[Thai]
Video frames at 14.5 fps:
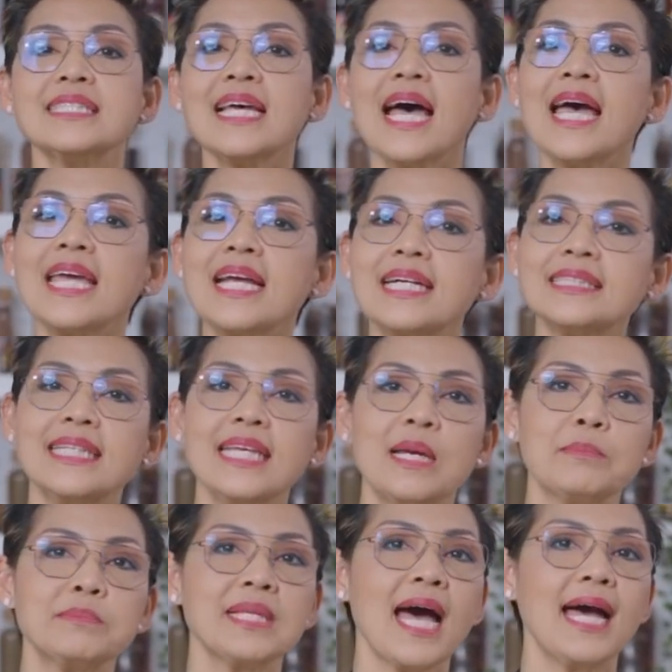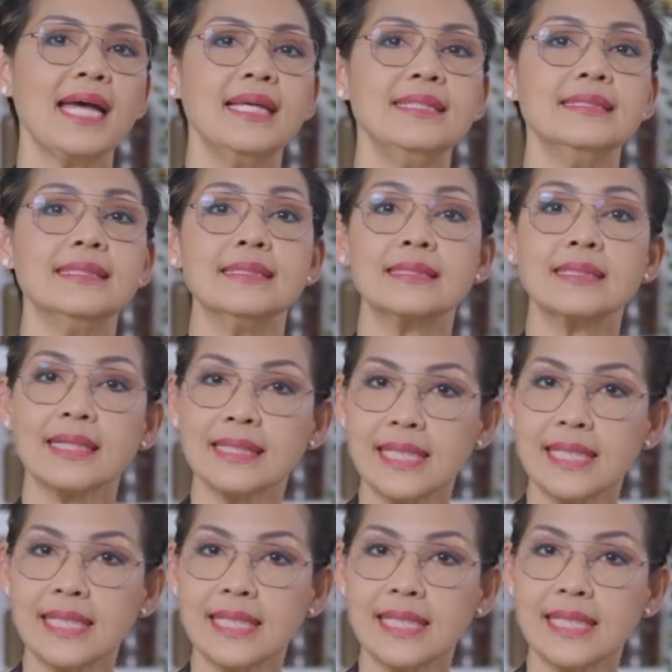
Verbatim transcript: ใช้กระเทียมไทยหรือกระ